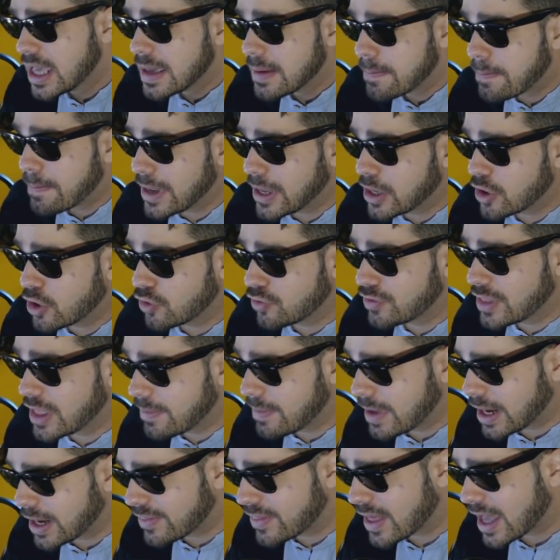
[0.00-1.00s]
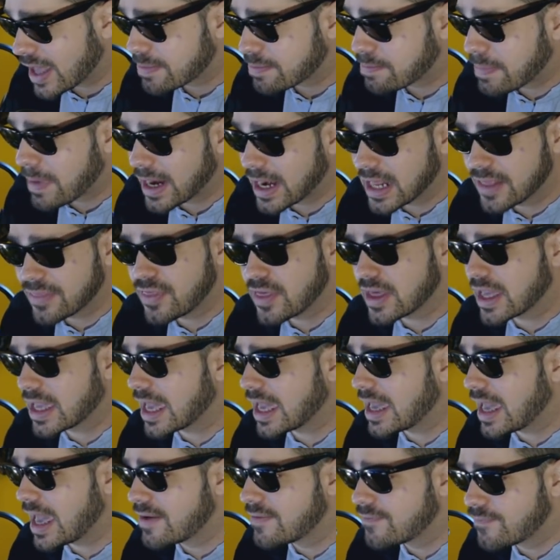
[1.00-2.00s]
Pero de verdad, parece
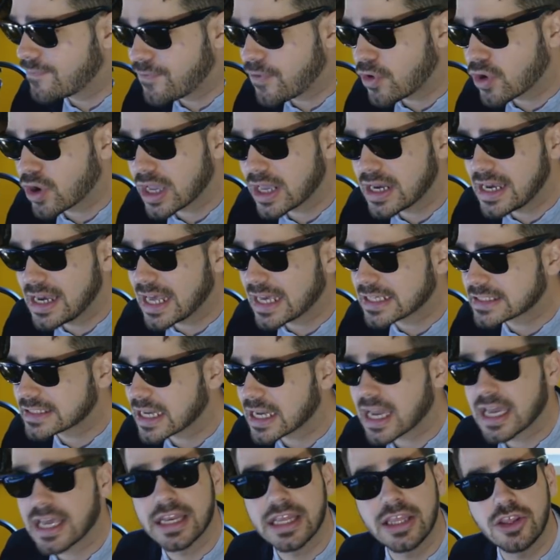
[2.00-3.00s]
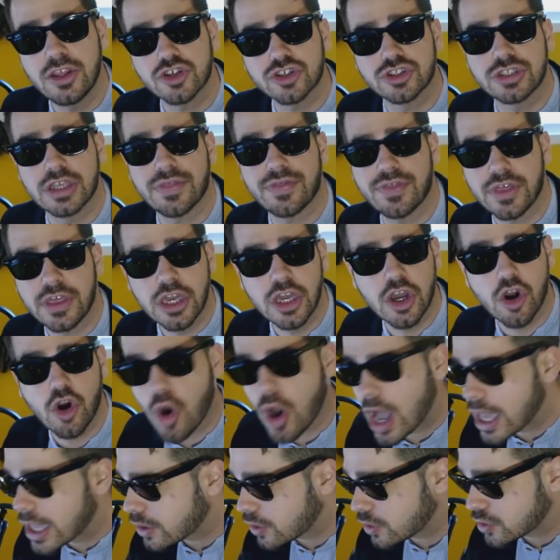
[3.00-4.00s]
que enfoquen la saga niños de 5
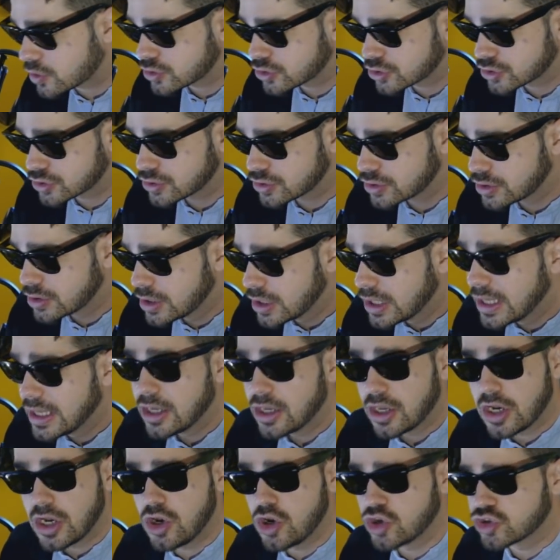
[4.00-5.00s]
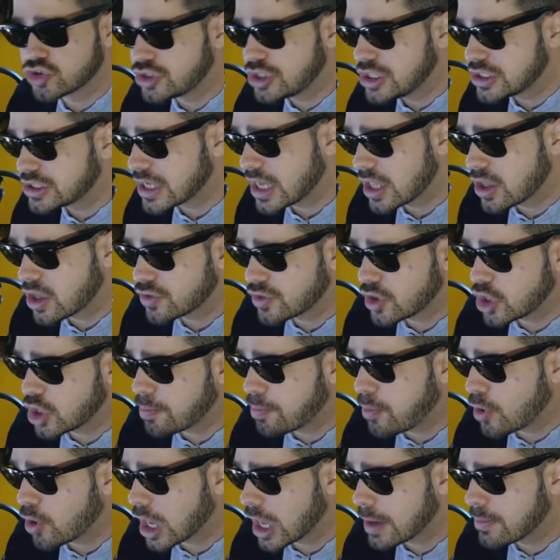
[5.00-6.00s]
años. Los diseños de los
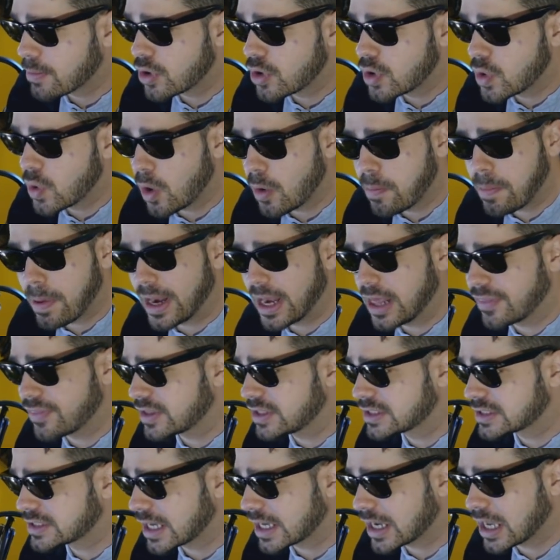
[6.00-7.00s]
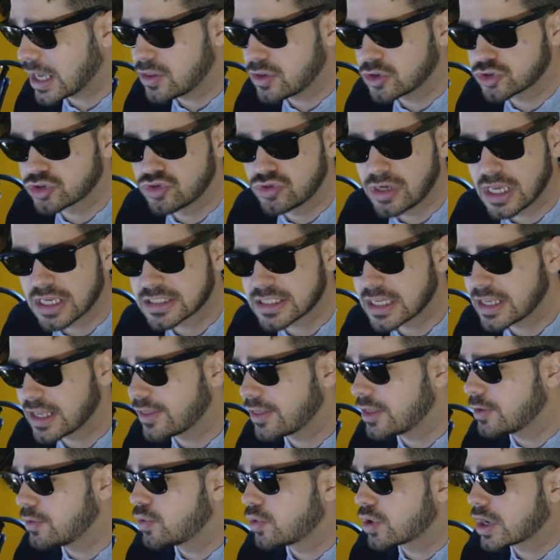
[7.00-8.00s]
Pokémon nuevos parecen sacados de una serie de
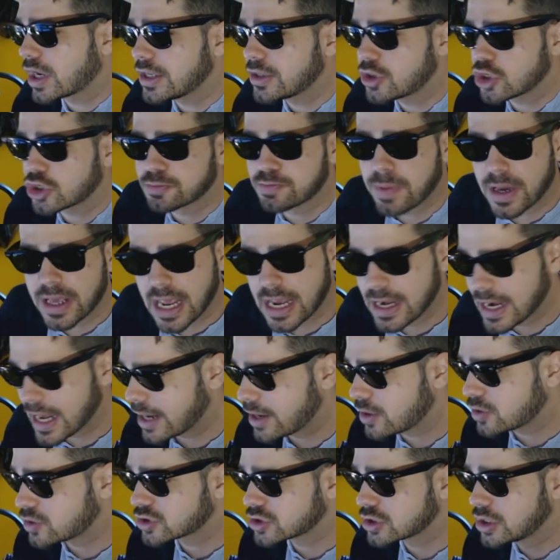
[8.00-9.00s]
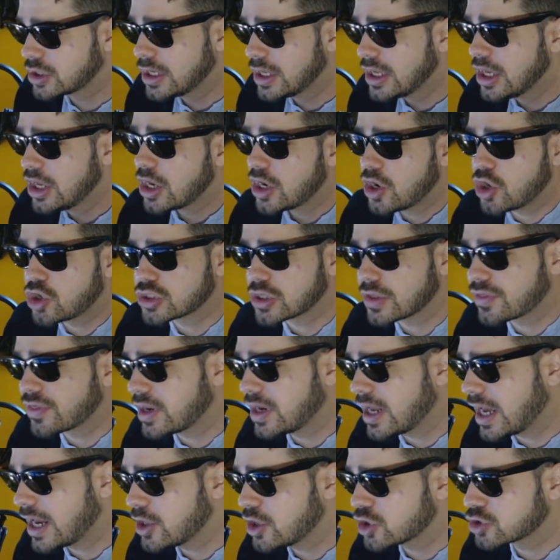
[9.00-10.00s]
dibujitos para enanos. Los
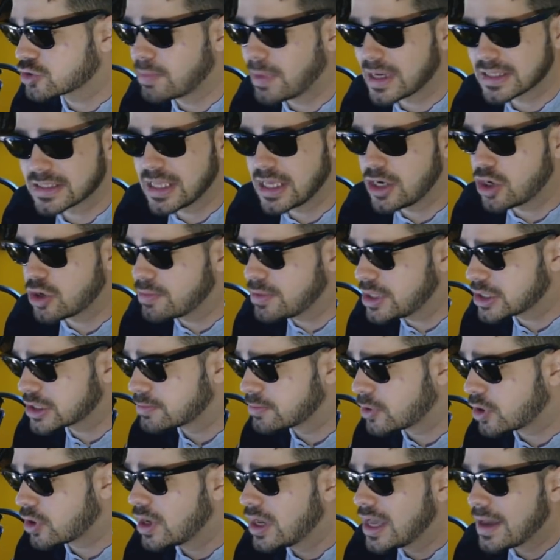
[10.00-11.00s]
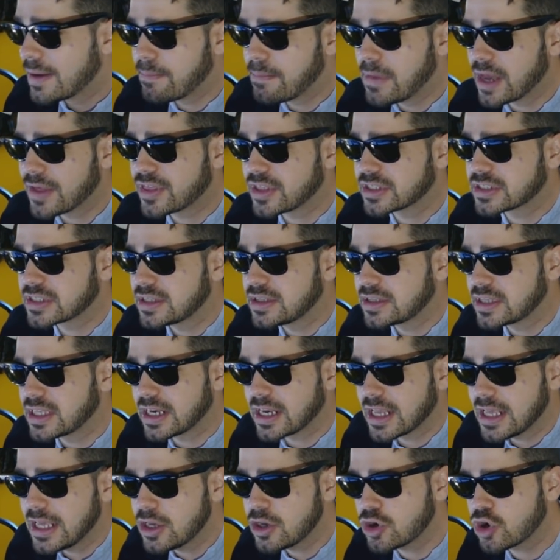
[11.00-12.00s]
escenarios más de lo mismo, me hace sentir
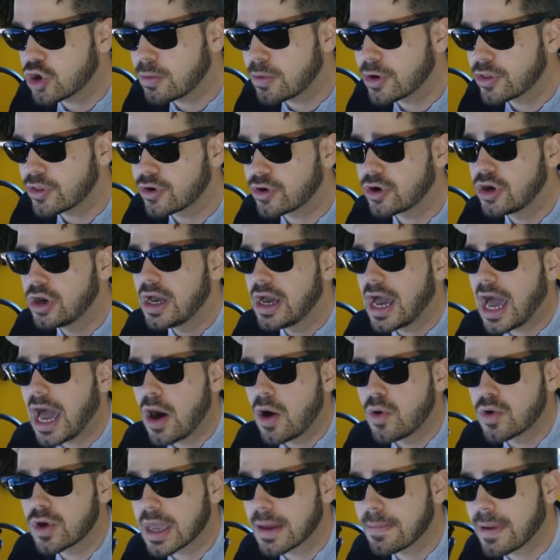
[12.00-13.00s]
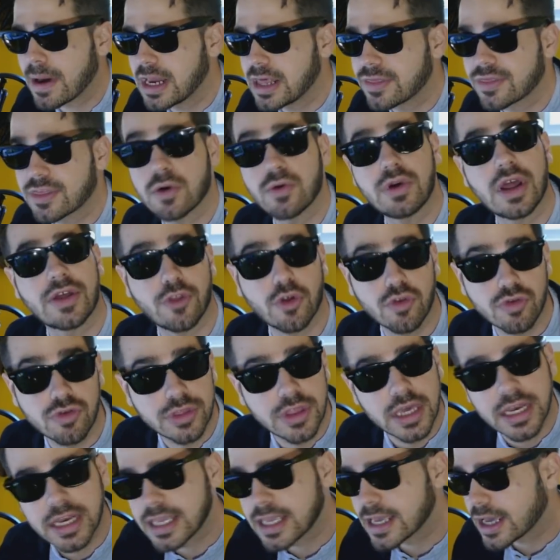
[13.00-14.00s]
incómodo aunque parezca una
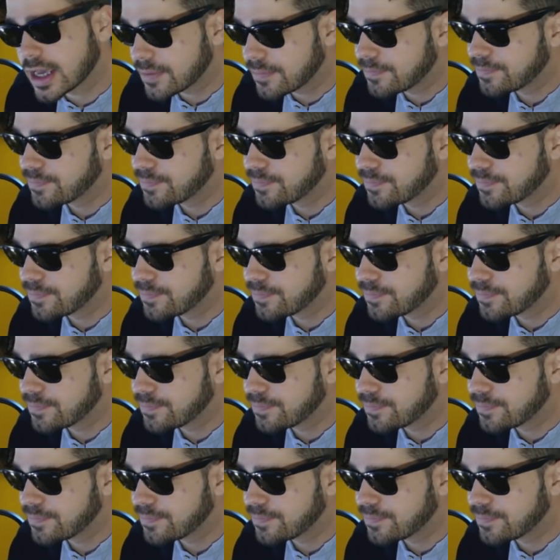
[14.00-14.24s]
tontería.